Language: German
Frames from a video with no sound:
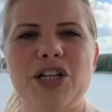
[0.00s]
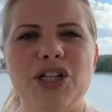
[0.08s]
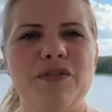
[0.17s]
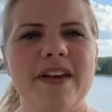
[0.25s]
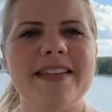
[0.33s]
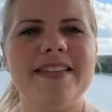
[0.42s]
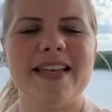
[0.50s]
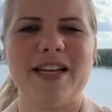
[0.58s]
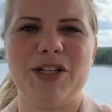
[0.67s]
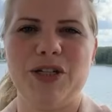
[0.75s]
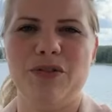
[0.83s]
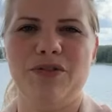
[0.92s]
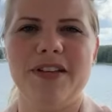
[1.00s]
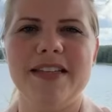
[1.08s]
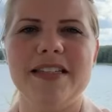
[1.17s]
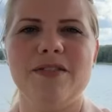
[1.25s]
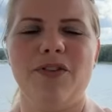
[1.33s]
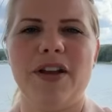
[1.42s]
Schwesternschiff
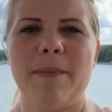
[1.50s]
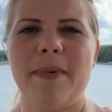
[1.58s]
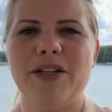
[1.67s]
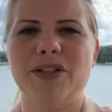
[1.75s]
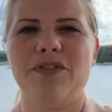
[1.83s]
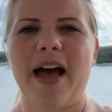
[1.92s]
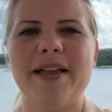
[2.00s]
ist von der Mein Schiff